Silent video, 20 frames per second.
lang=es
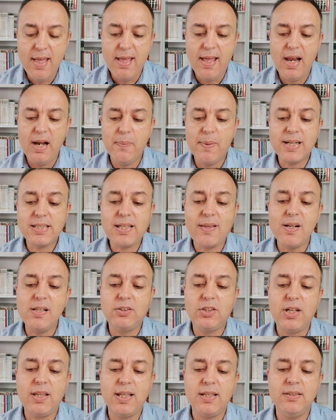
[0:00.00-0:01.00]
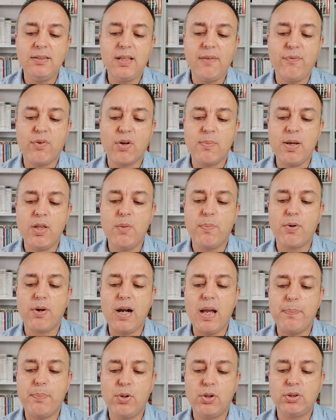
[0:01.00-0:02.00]
El Barça del Tridente formado por
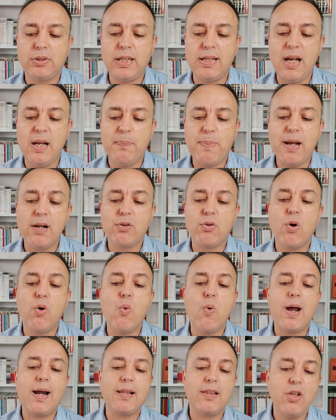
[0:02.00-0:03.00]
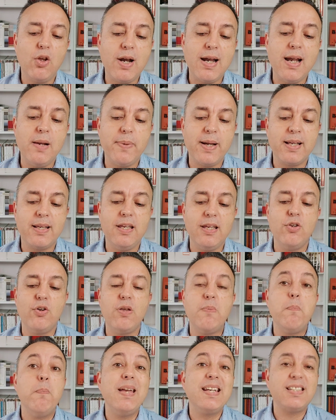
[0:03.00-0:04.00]
Laporta en el palco, Guardiola en el banquillo
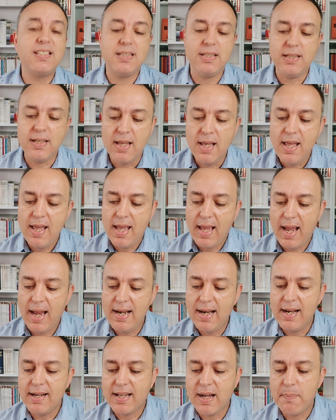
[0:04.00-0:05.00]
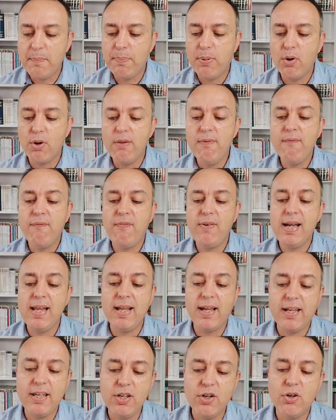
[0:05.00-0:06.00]
y Messi en el campo
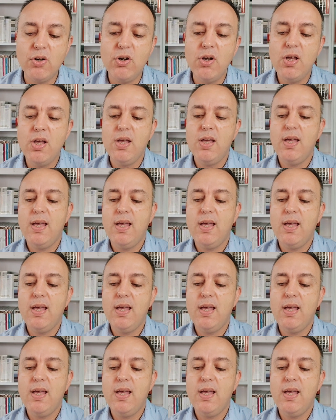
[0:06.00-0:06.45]
infligió